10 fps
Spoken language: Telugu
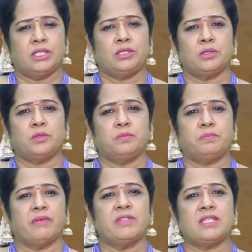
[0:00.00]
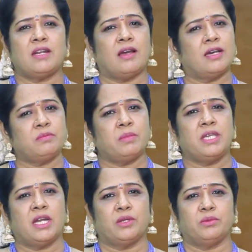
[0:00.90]
ఎందుకు పవిత్ర
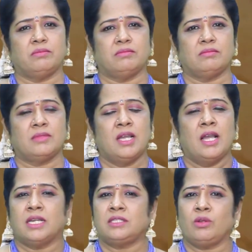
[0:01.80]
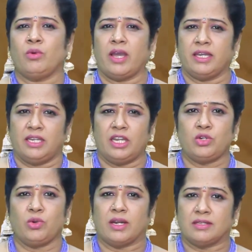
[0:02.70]
ఆత్మయ్యాడో అసలు ఆయన ఏంటో